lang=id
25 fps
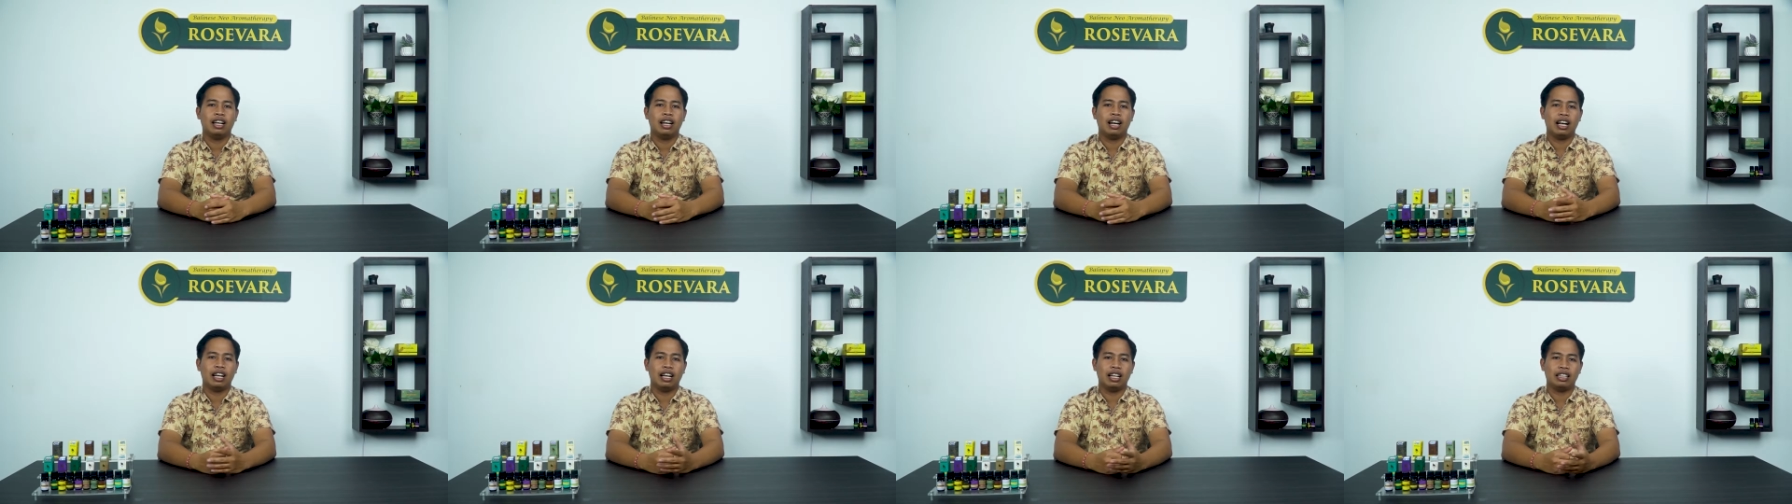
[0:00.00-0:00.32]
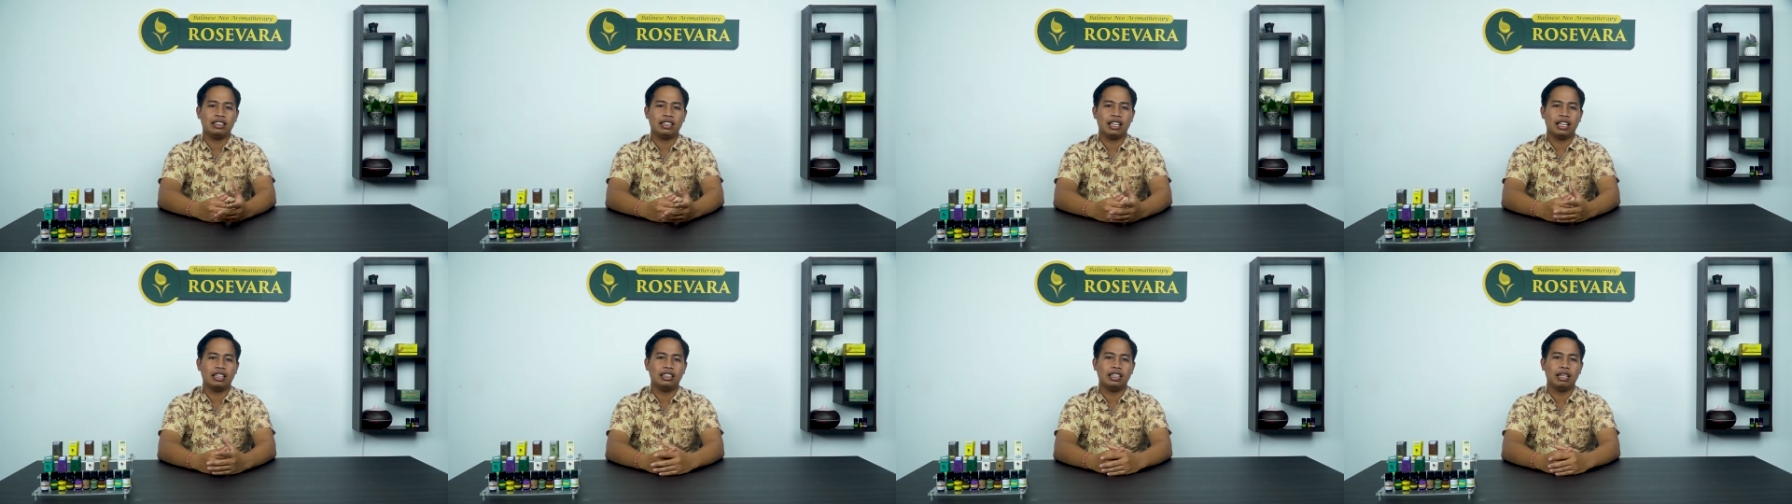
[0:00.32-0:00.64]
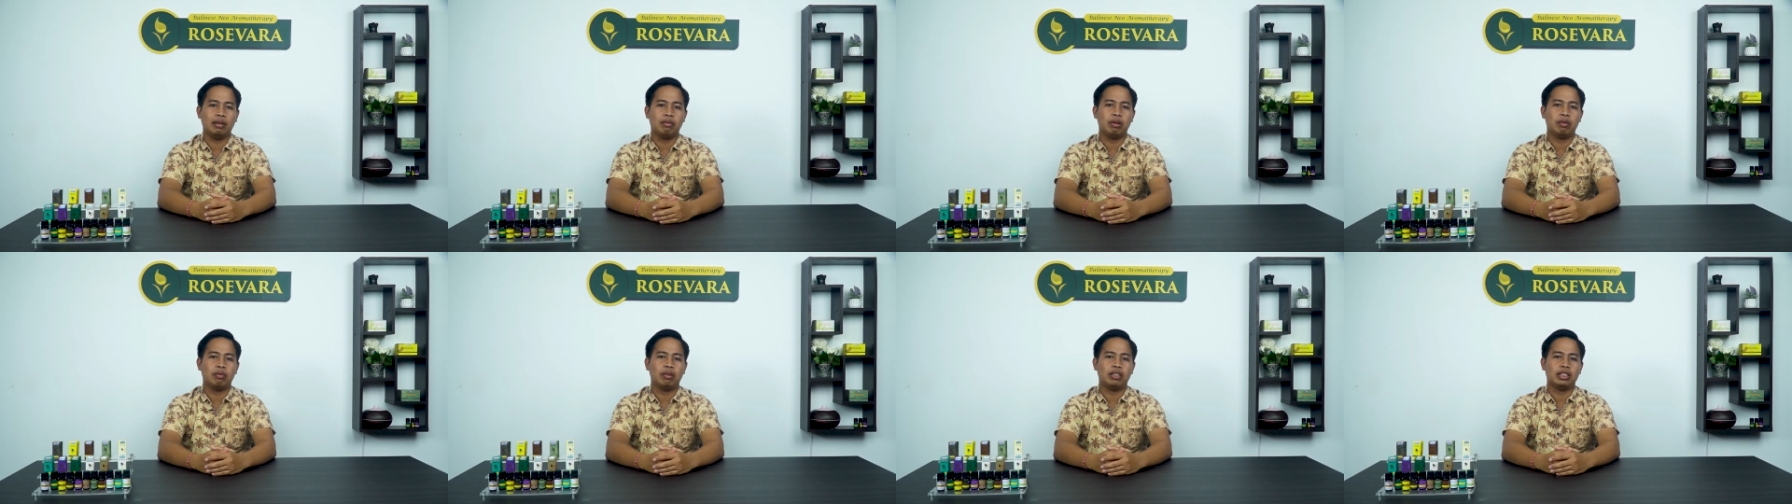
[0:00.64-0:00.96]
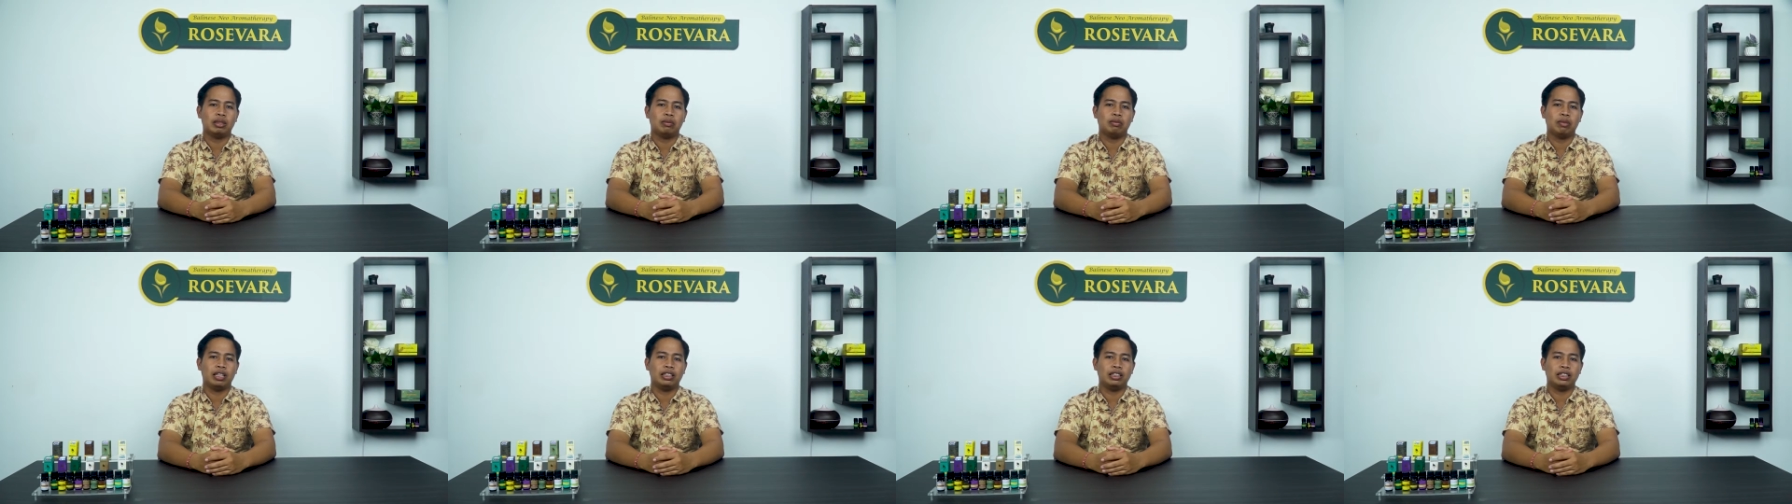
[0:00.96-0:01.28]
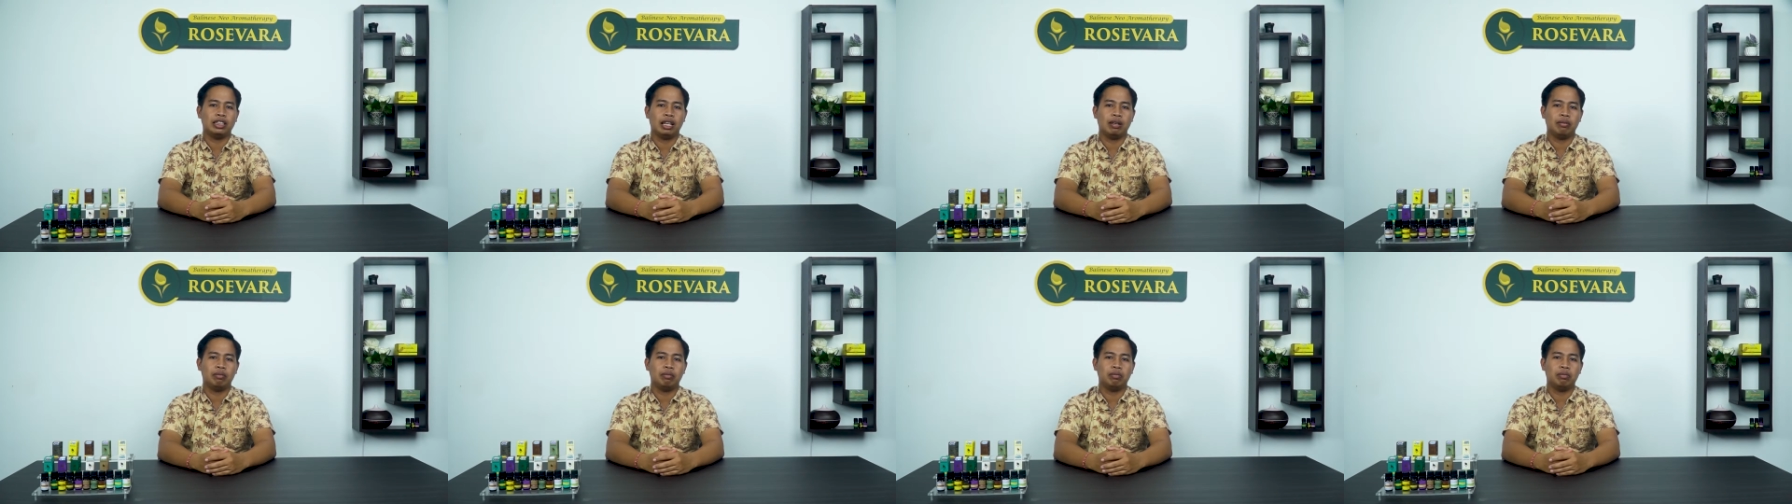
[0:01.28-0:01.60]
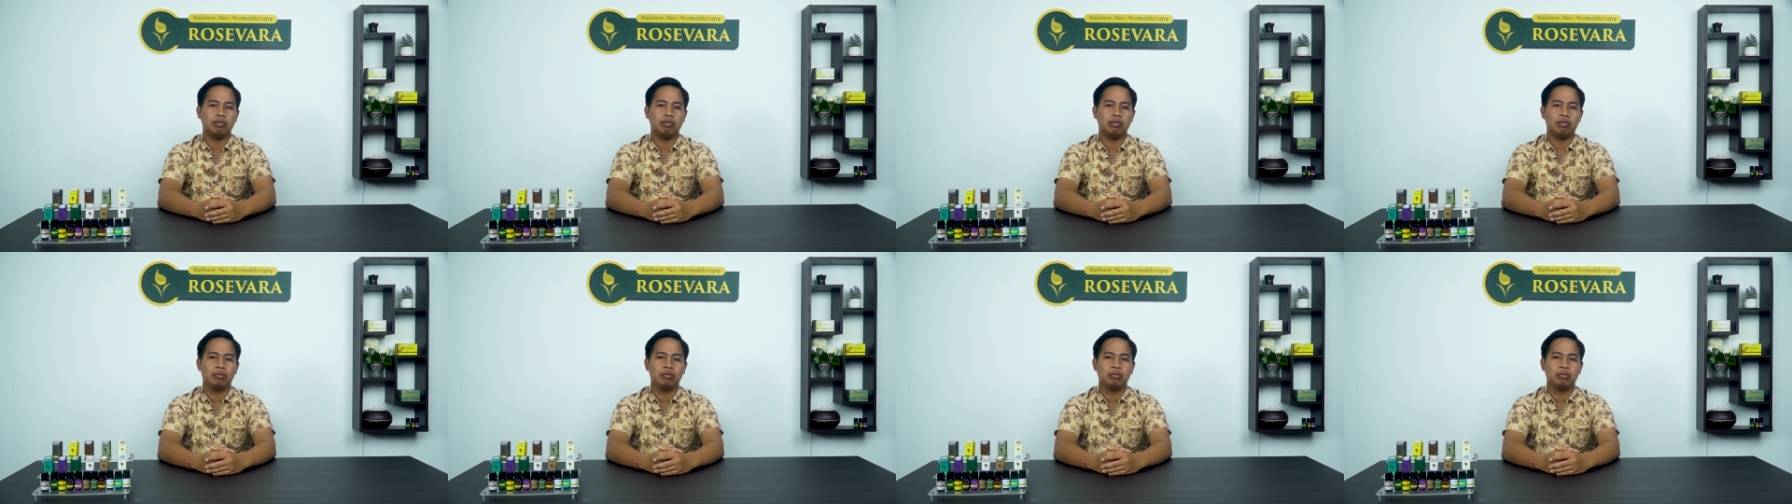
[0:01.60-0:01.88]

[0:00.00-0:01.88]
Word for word: Alasannya bermacam-macam,